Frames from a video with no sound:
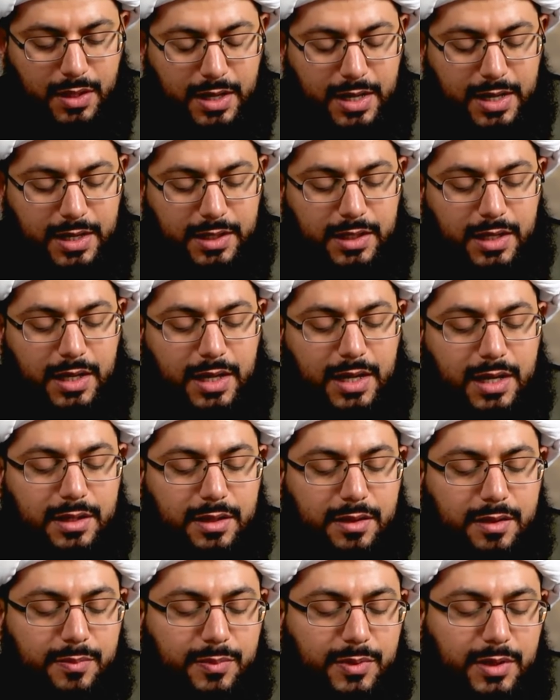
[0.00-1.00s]
عن
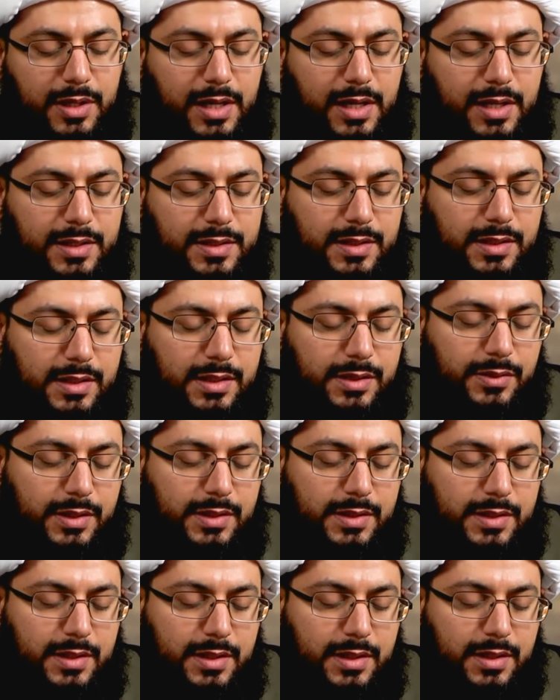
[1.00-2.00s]
الحارث بن
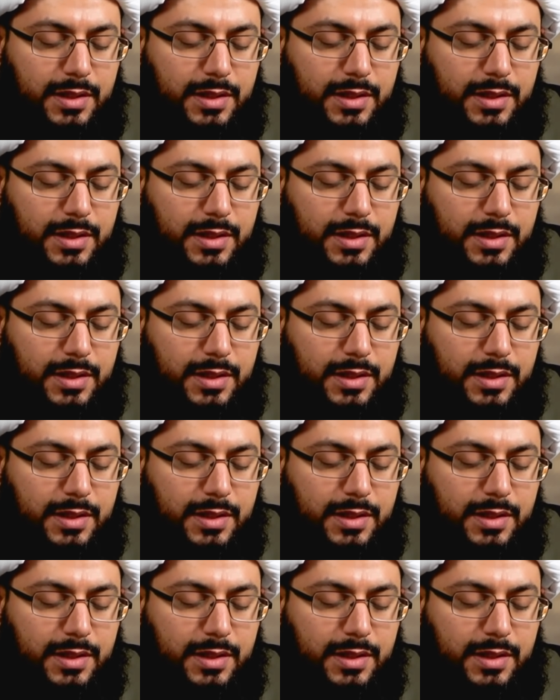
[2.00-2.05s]
حصيرة